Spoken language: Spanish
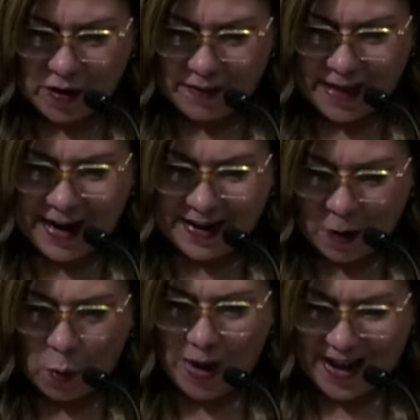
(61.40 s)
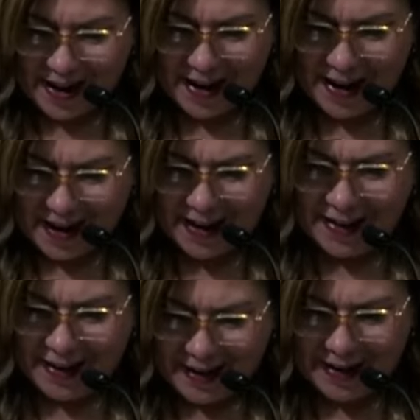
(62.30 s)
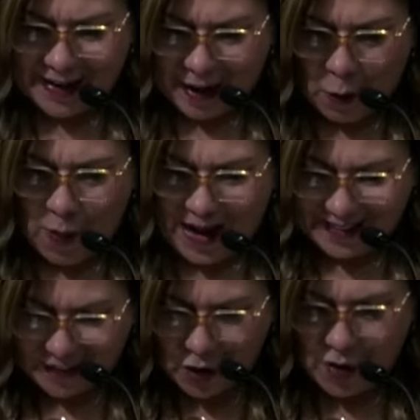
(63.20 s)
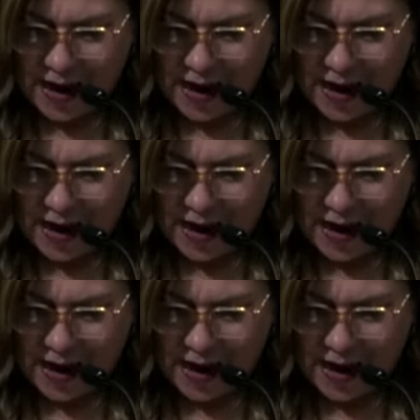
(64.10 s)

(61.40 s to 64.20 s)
de la regulación